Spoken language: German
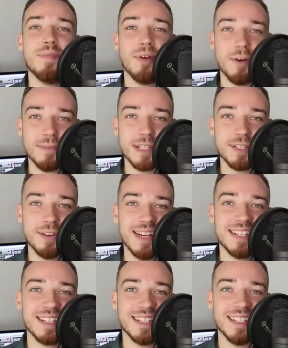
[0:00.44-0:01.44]
ein
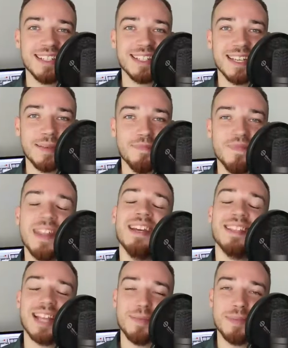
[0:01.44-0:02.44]
professionelles Gesicht geben,
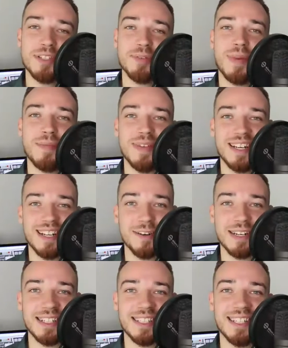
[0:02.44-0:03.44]
dann bist du bei mir
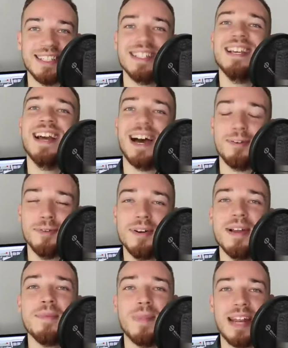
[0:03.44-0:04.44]
genau richtig.
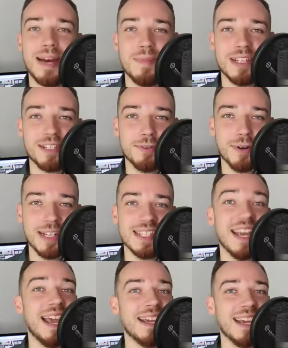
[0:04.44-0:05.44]
Hallo, mein Name ist
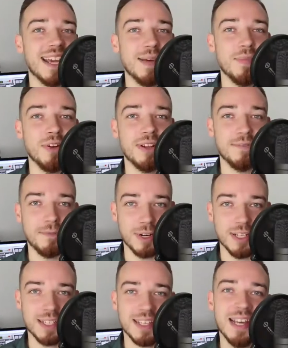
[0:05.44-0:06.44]
Kurt, aka Berlin
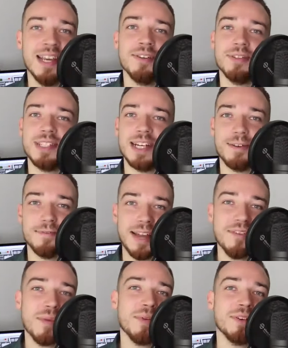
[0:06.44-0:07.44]
Voice, und hier auf
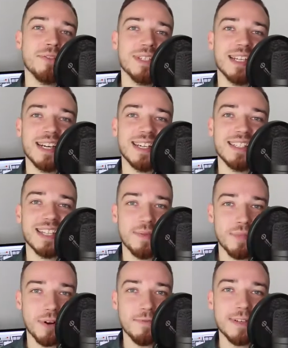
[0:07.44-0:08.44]
Fiverr produziere ich
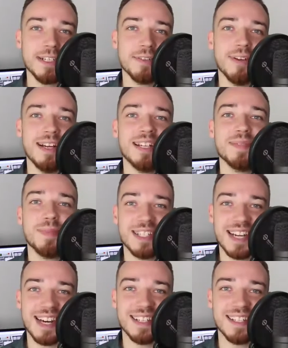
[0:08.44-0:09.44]
dein professionelles
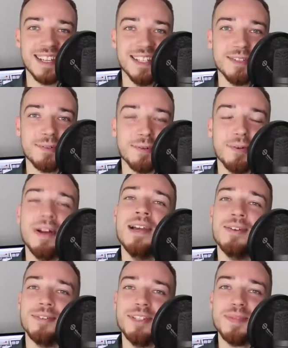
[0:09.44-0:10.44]
Podcast-Intro
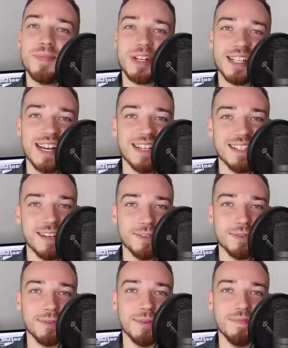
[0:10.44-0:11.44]
und
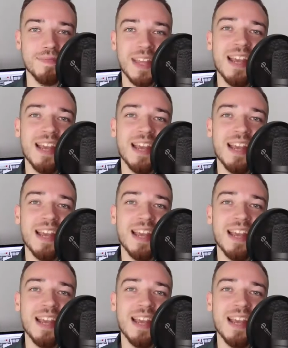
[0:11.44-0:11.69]
Podcast-Outro.